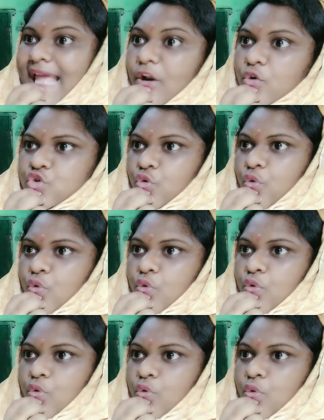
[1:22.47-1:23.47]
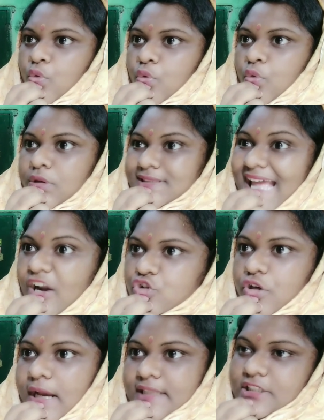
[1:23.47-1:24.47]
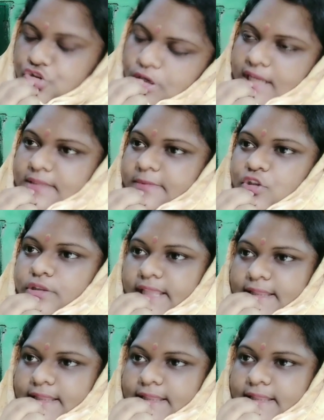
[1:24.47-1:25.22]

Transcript: তেরোশো তেরোশো টাকা তিনশো টাকা দিবেন তো